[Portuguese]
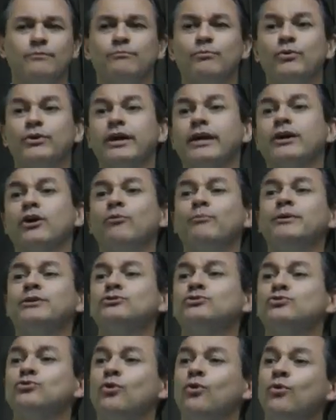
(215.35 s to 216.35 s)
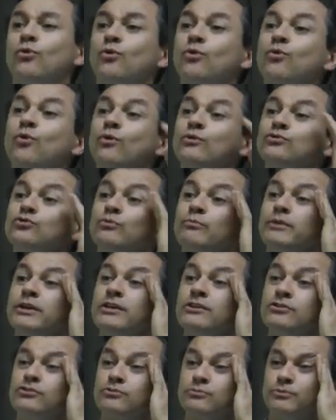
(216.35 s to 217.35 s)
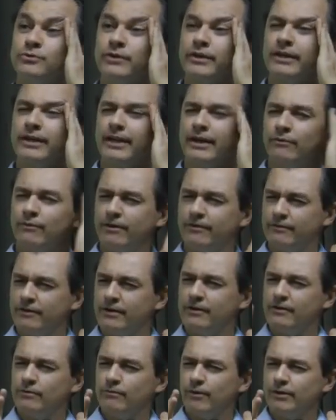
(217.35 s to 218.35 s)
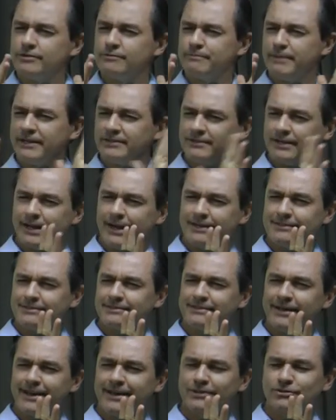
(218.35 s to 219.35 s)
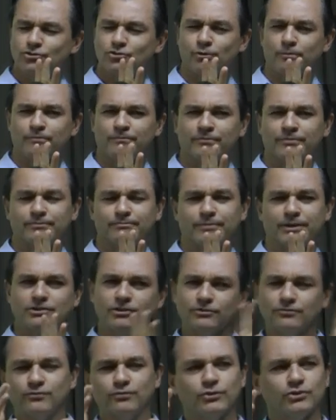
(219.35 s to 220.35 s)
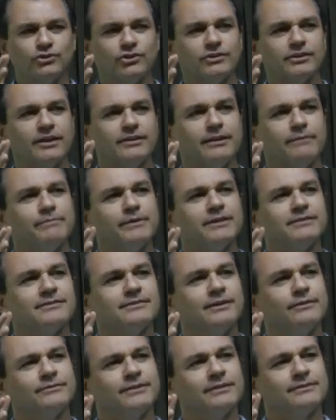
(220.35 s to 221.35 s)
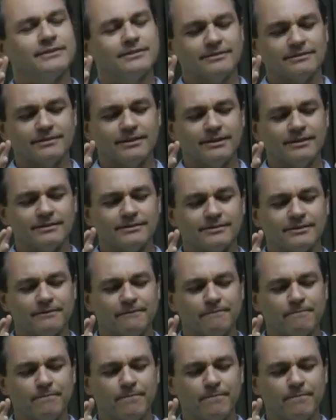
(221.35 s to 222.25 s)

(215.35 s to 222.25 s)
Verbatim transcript: Por que, que aumentou o consumismo, né, que é uma, uma espécie de anestésico para a gente fugir da depressão, da tristeza?